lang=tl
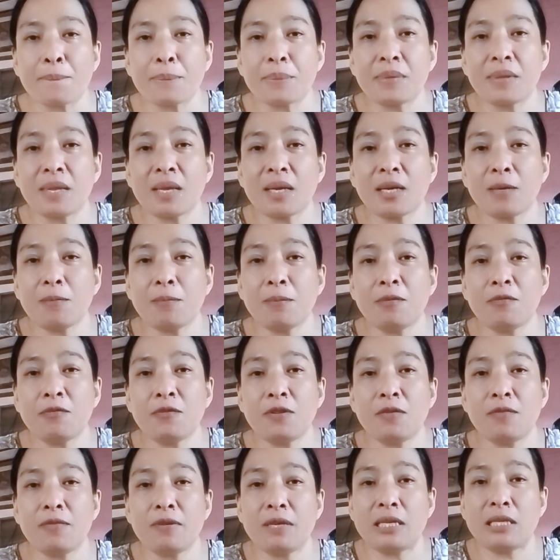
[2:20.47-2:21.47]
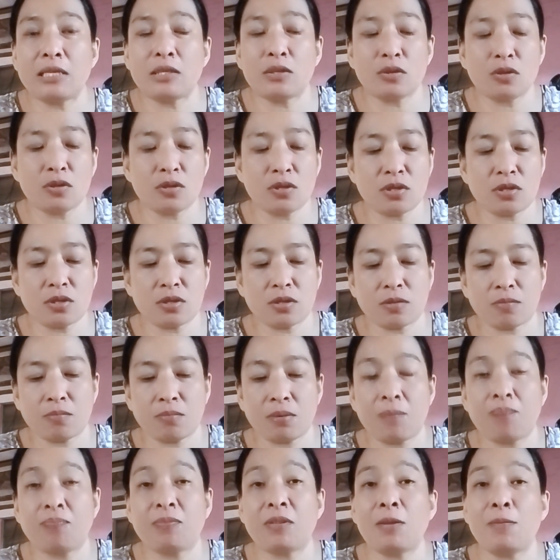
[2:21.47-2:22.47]
Dere 50 pesos.
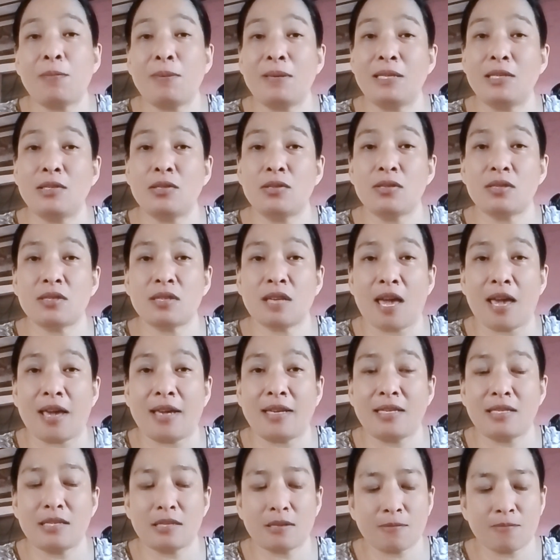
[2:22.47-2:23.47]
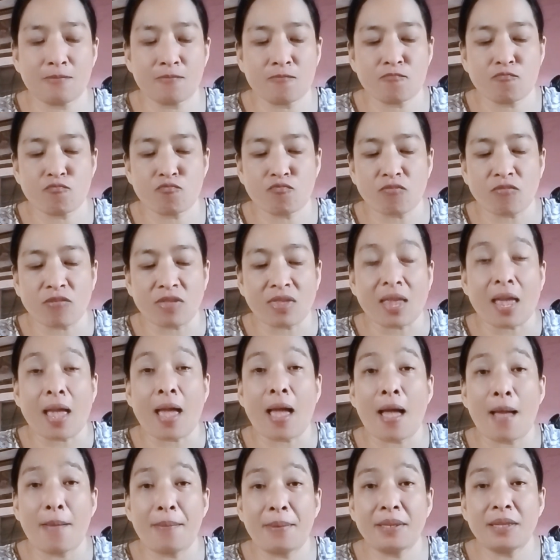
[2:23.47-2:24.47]
50 pesos guys.
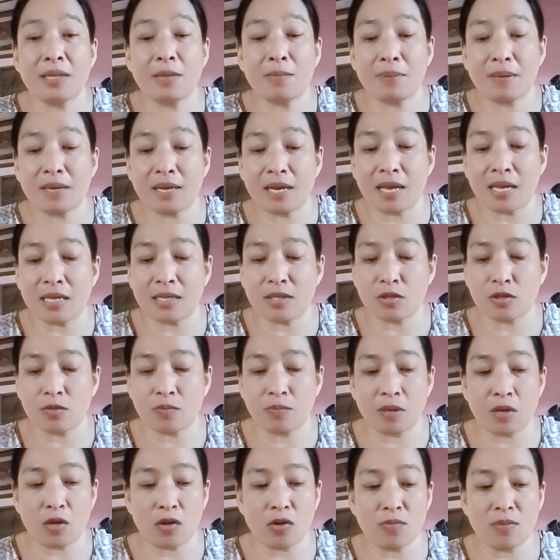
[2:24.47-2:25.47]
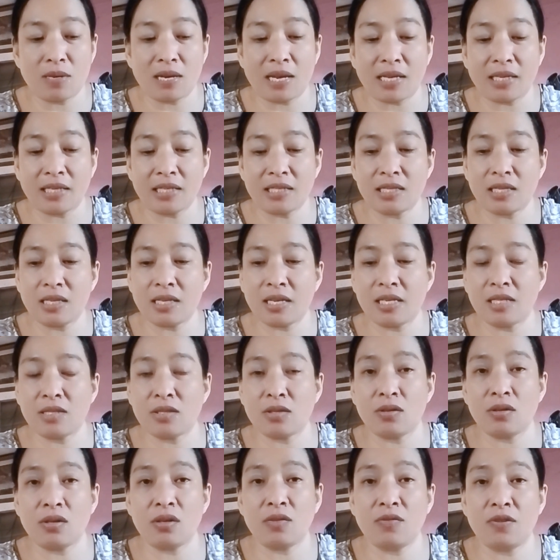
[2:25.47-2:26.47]
Apat na palaso. Pero malaki siya guys.
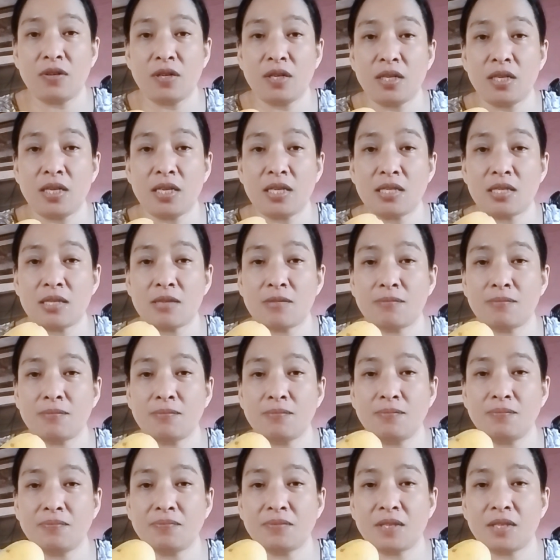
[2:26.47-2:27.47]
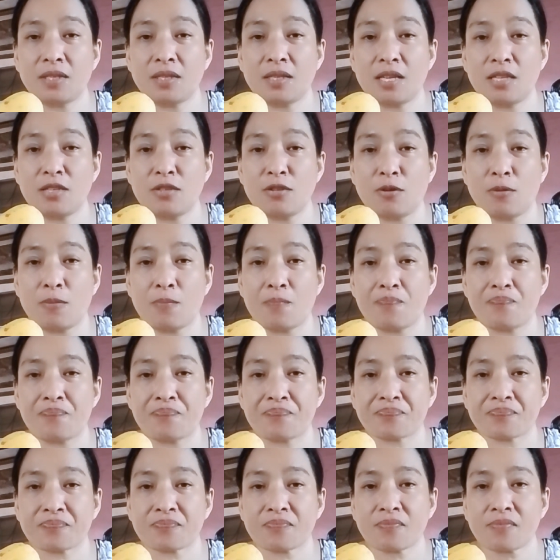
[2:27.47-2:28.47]
So, oh. in fairness, mm, ano nyo?
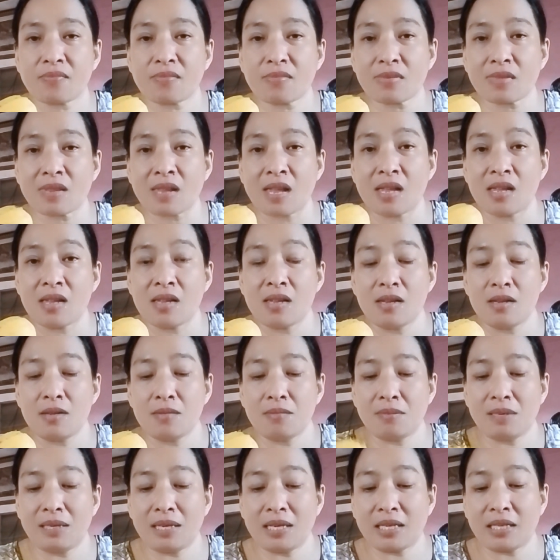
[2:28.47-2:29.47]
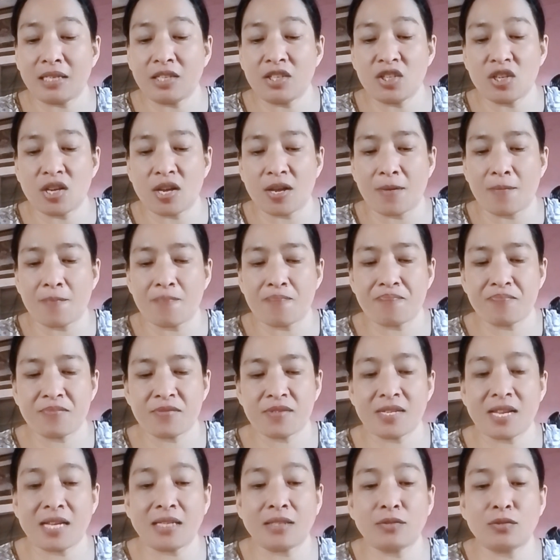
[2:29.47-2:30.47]
Malaki siya
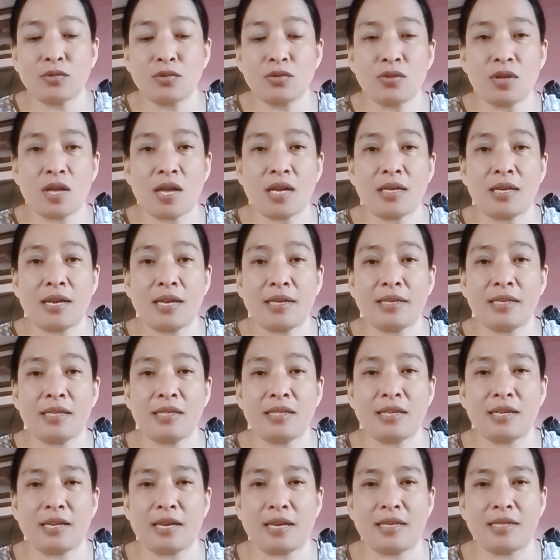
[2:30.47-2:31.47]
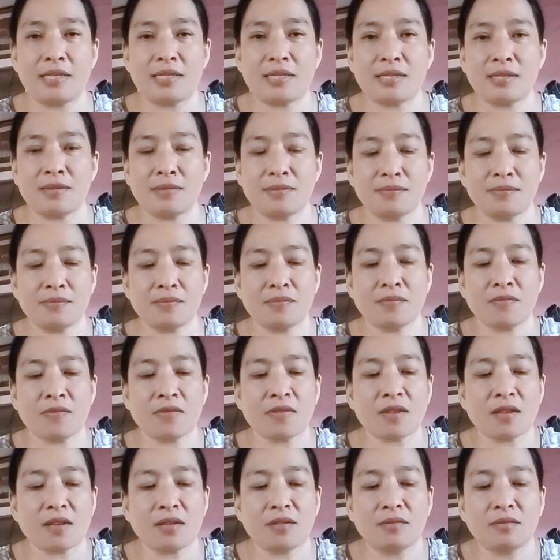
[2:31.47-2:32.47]
sakto ang laki niya guys
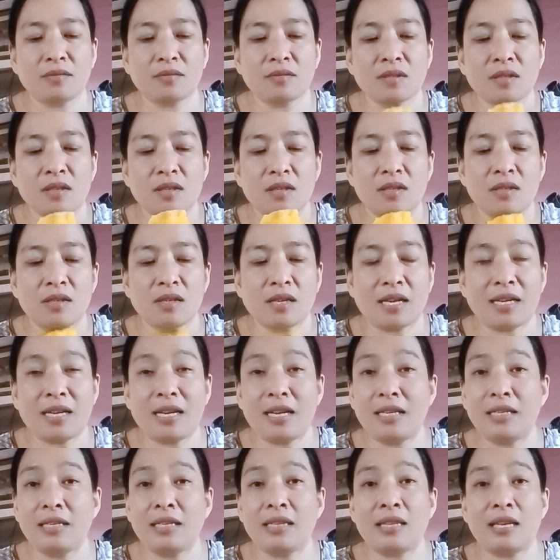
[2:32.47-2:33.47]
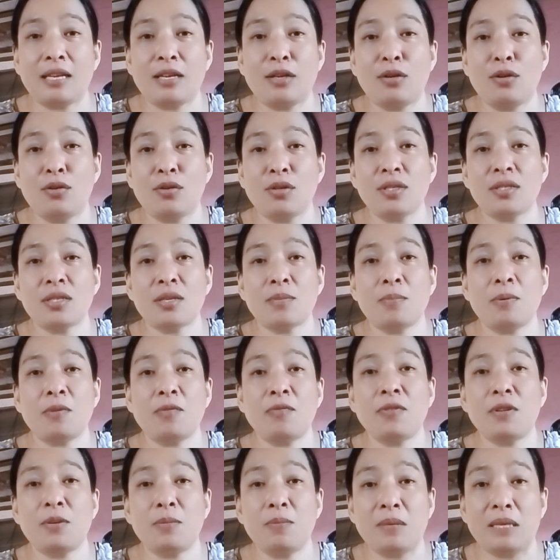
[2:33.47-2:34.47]
kaya hindi tayo logo sa
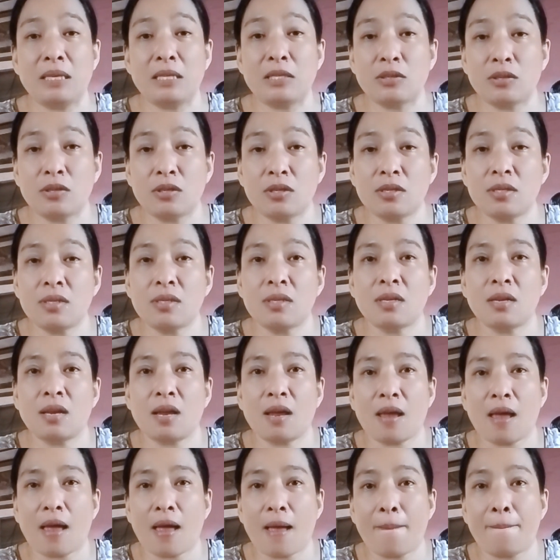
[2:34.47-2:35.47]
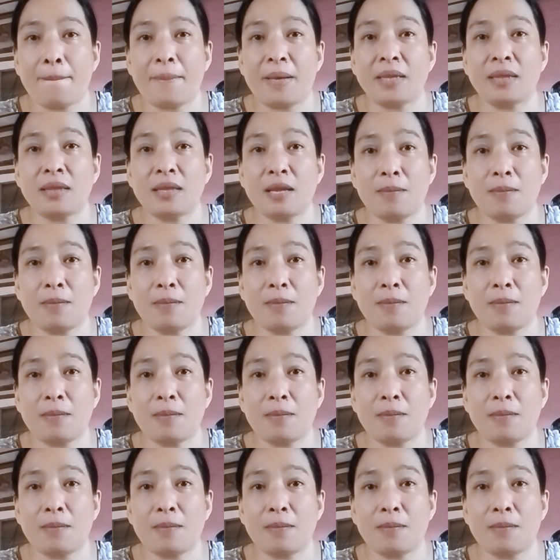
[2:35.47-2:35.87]
50 pesos apat